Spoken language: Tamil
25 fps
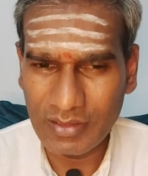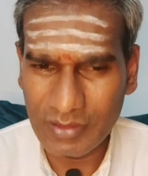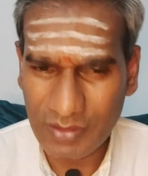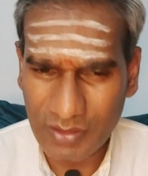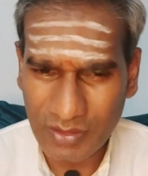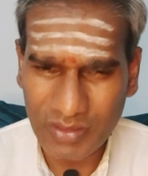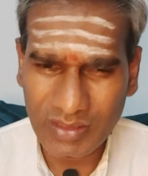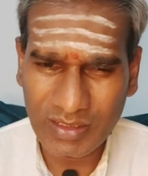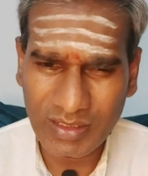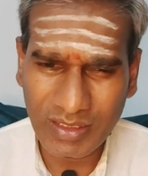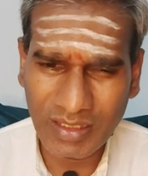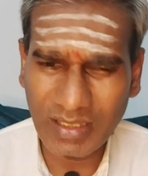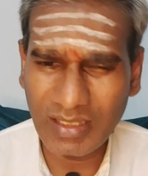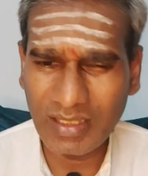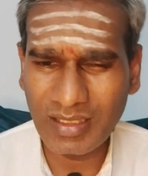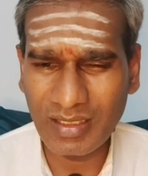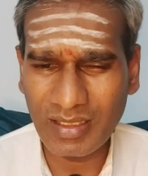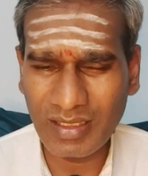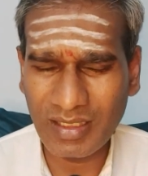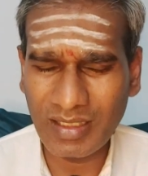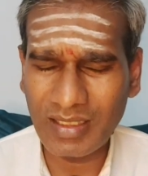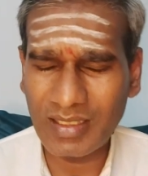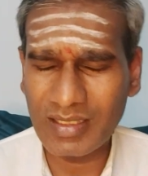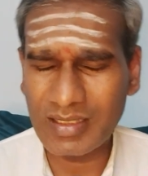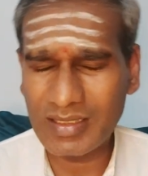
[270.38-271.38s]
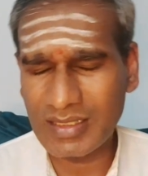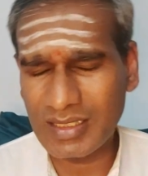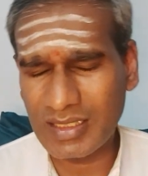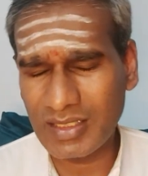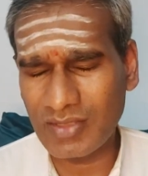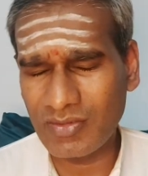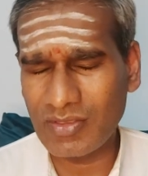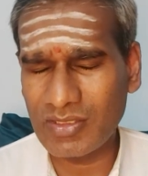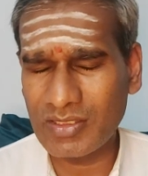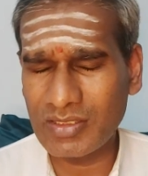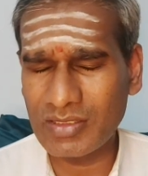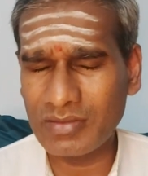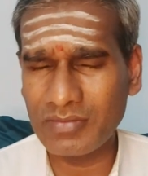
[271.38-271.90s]
ஸோ சென்னையில் நிறைய
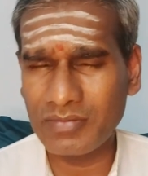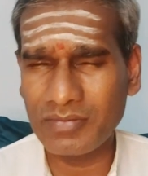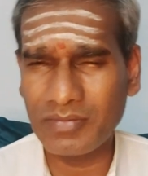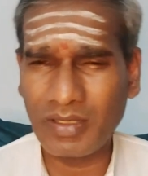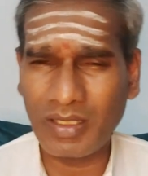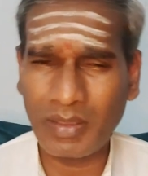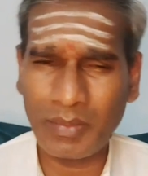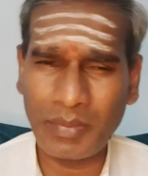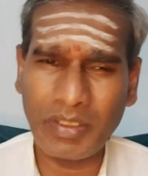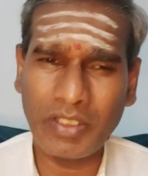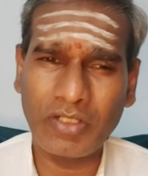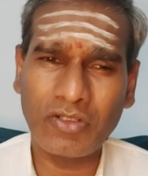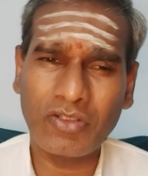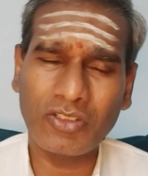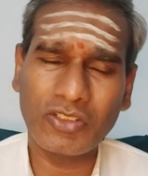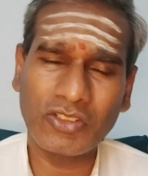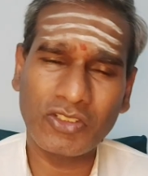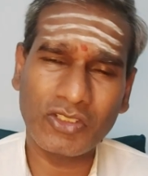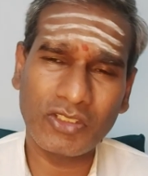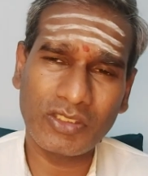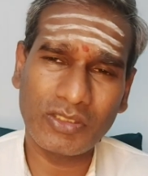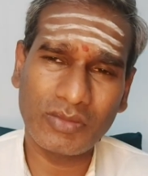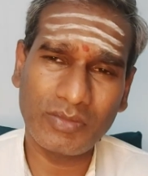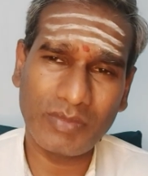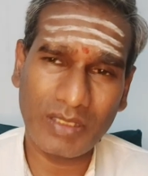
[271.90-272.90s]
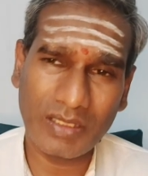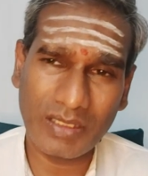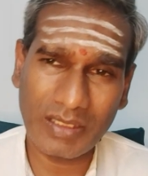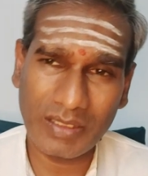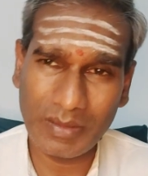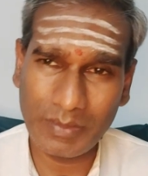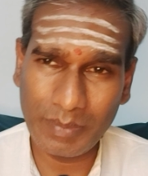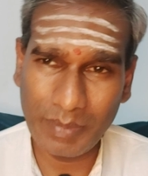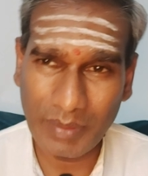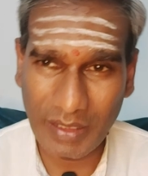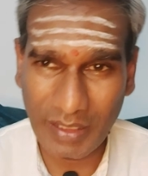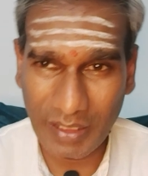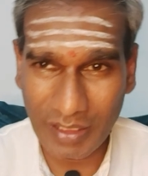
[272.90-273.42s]
சகவாசம் அப்படியே கொஞ்சம்
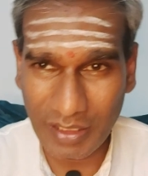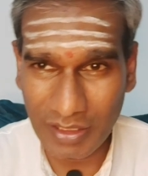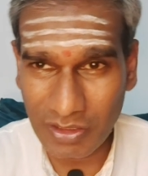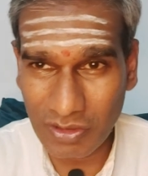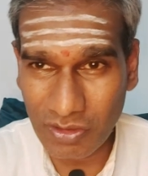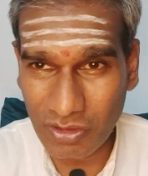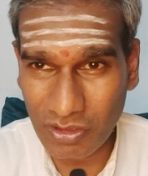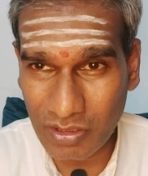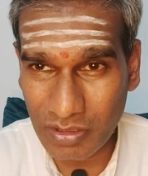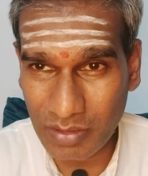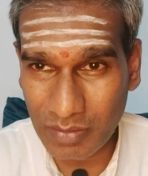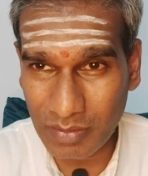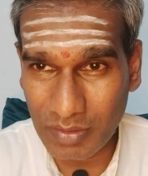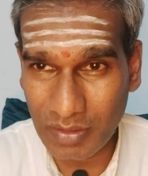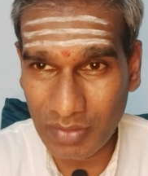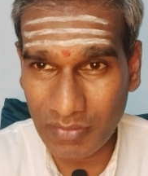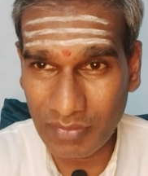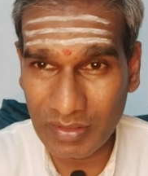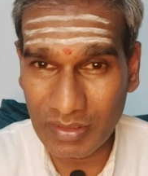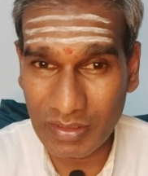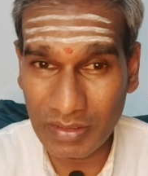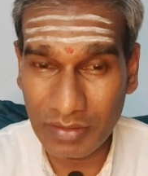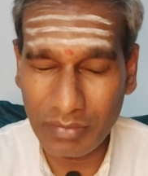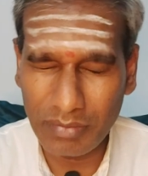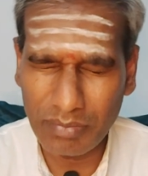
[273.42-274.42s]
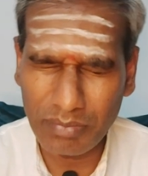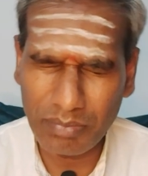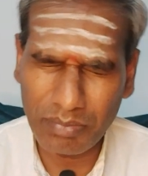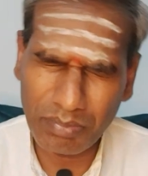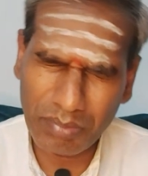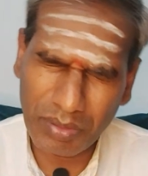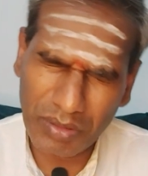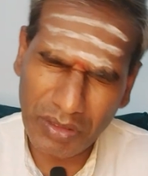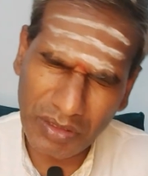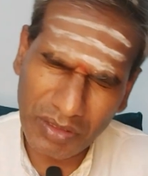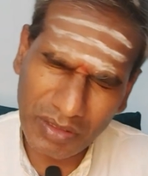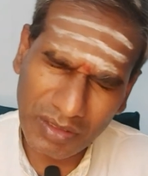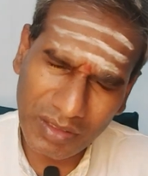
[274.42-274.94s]
கொஞ்சமாக பெரிய ஆள் தொடர்புலாம் வந்து
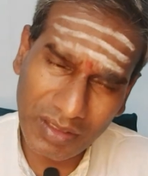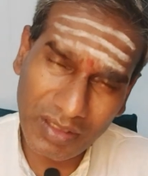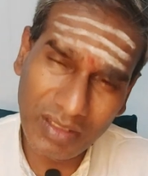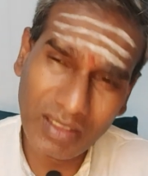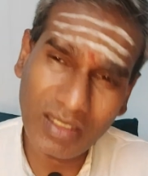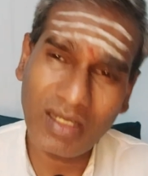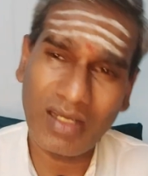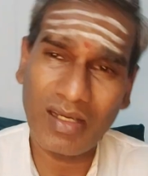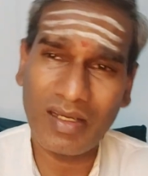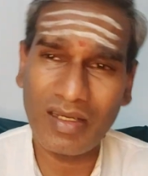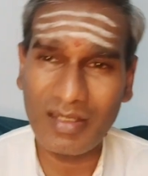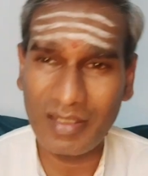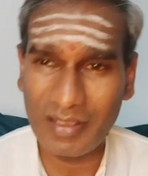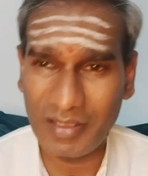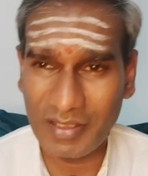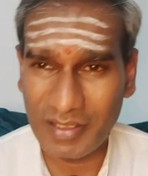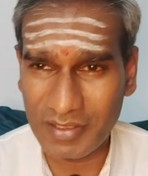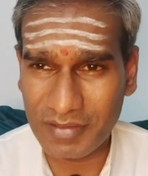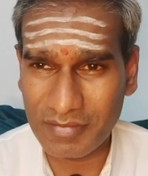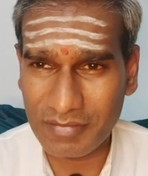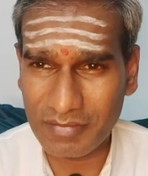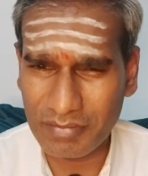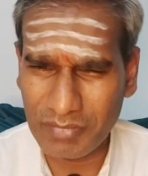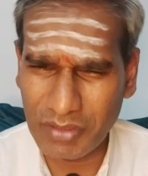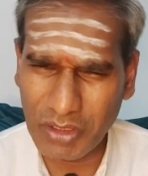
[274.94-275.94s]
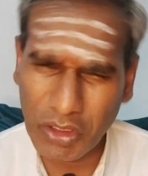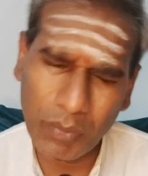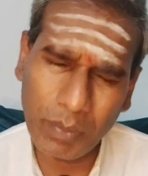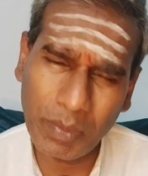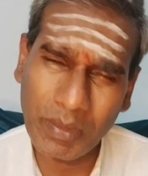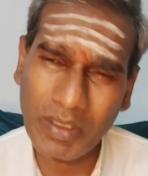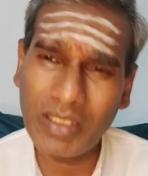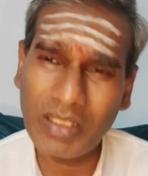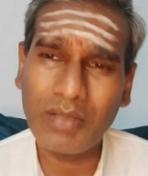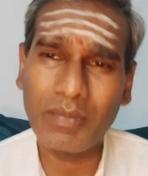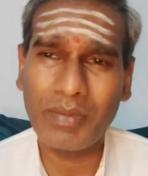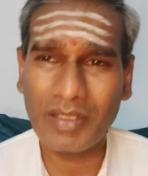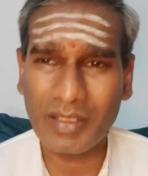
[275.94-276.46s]
பெரிய ஆள் ஆகிட்டார்
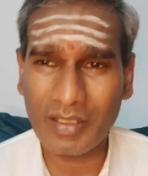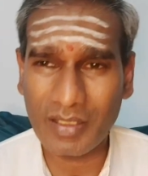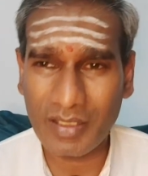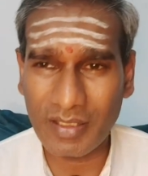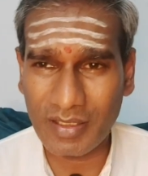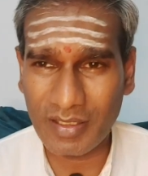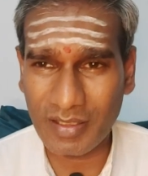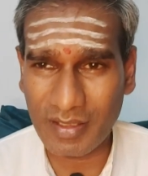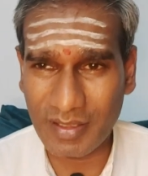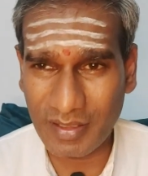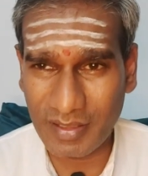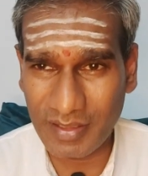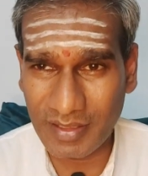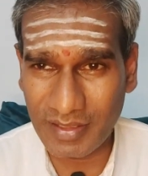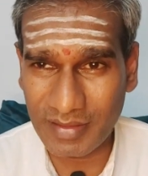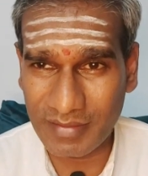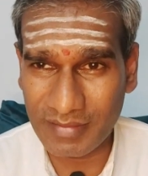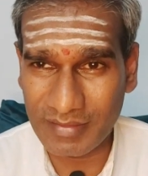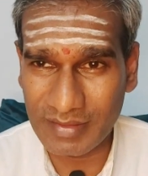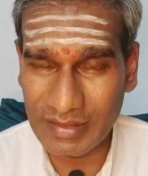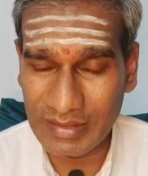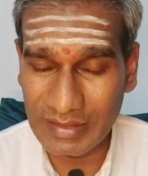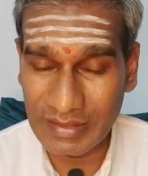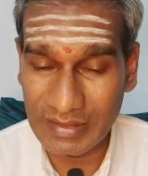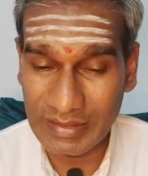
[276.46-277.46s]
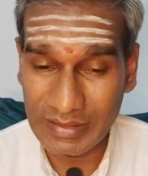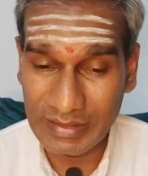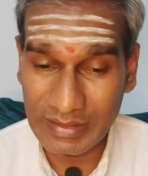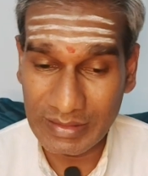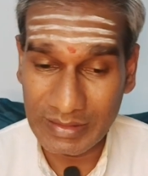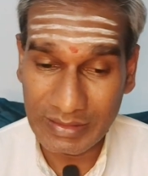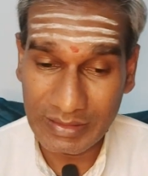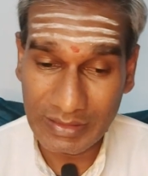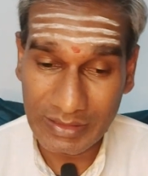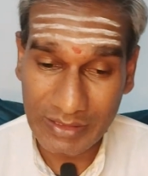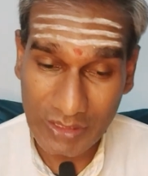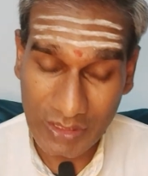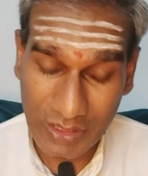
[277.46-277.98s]
மிகப்பெரிய பணக்காரர் ஆகிட்டார்
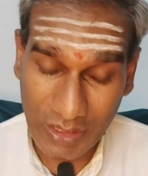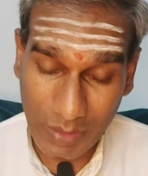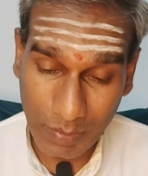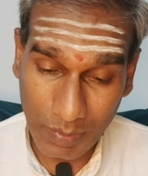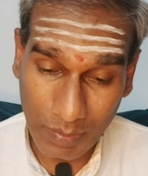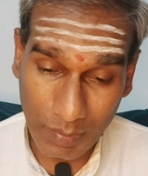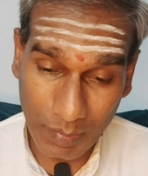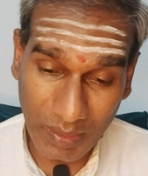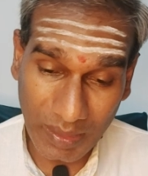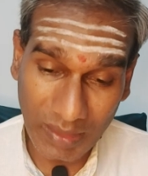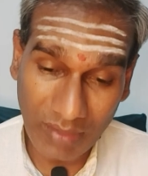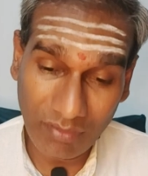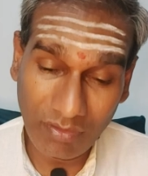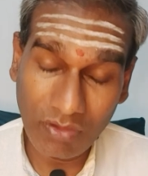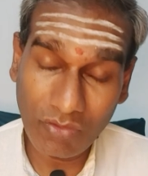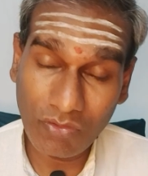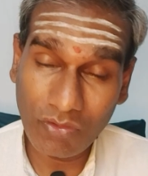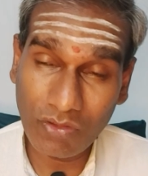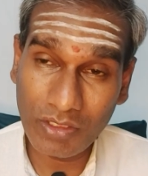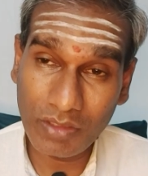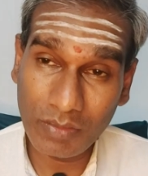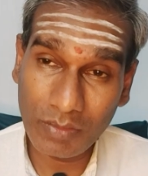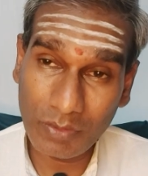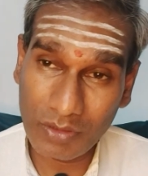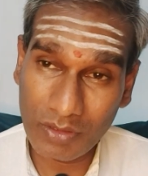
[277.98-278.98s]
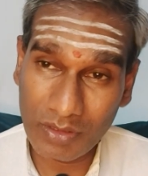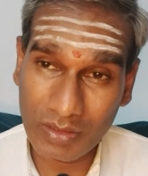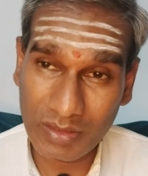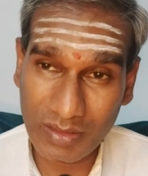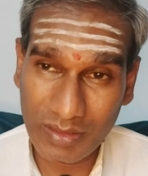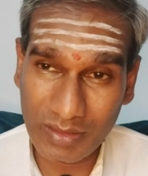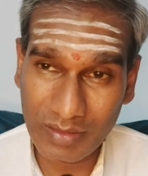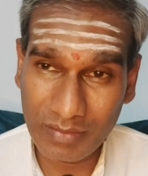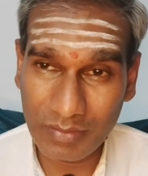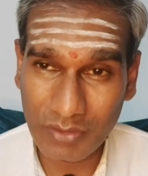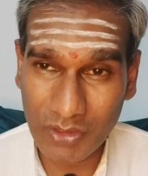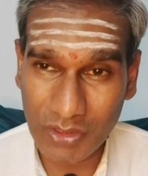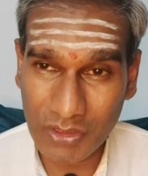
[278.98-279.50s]
ஸோ அப்போ மனைவி ஓடி
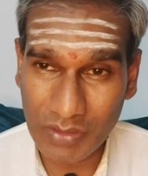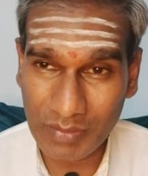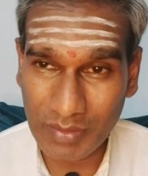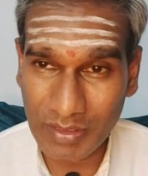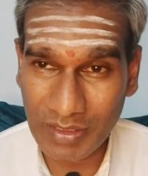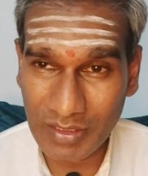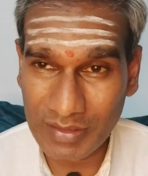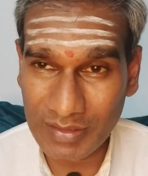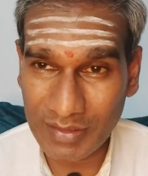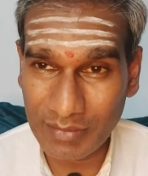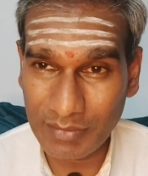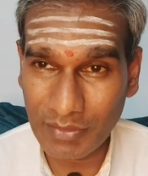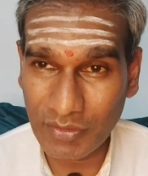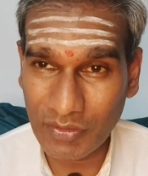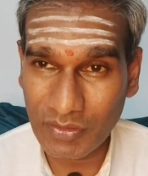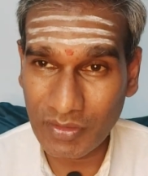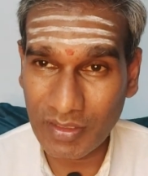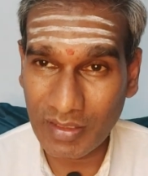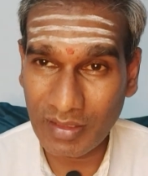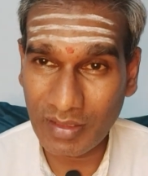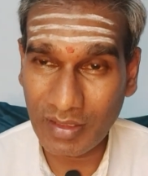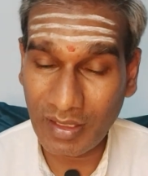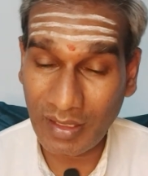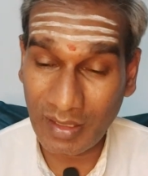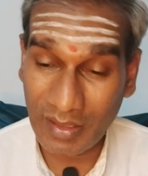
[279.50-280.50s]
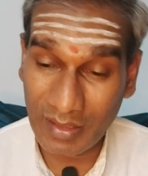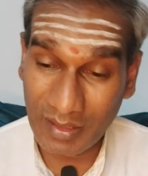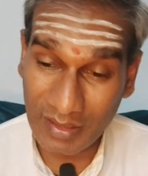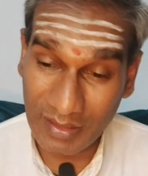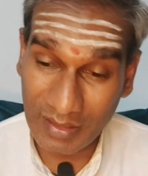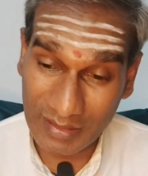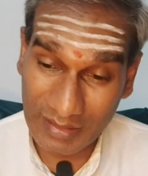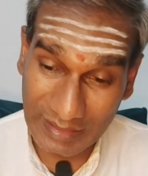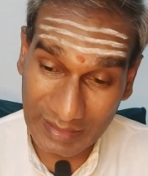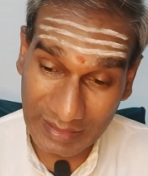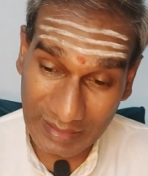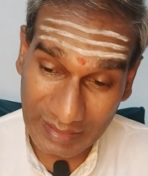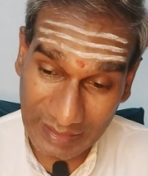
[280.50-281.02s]
போனது மோசமான சம்பவம் தான் ஆனால்
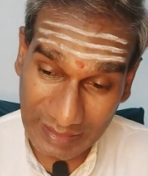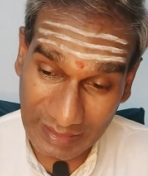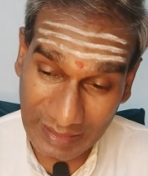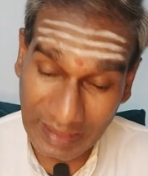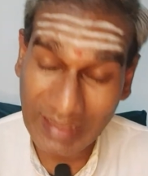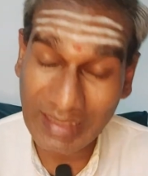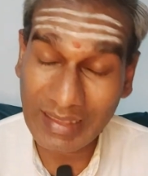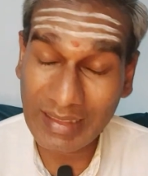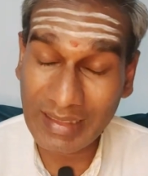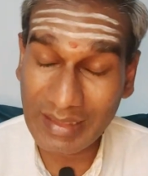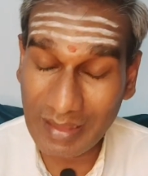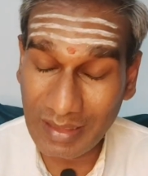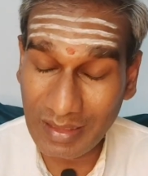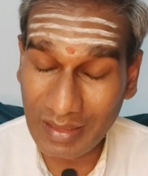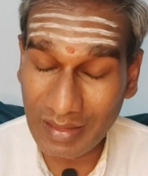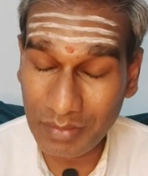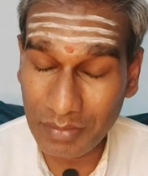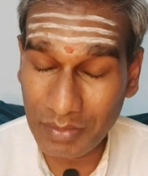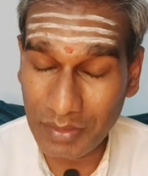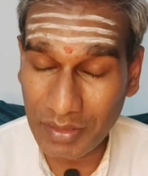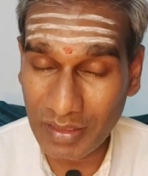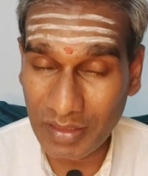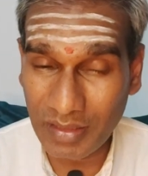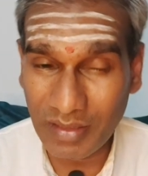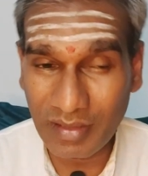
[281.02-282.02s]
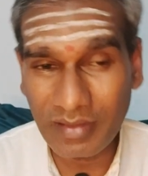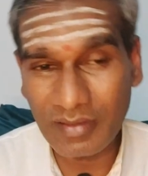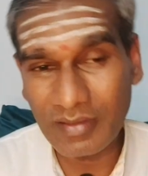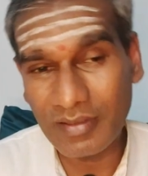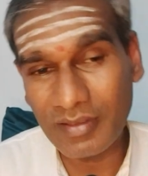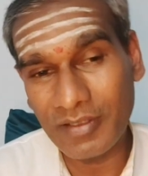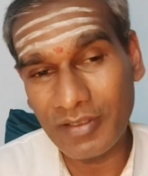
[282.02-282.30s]
அது நடக்கலை அப்படின்னா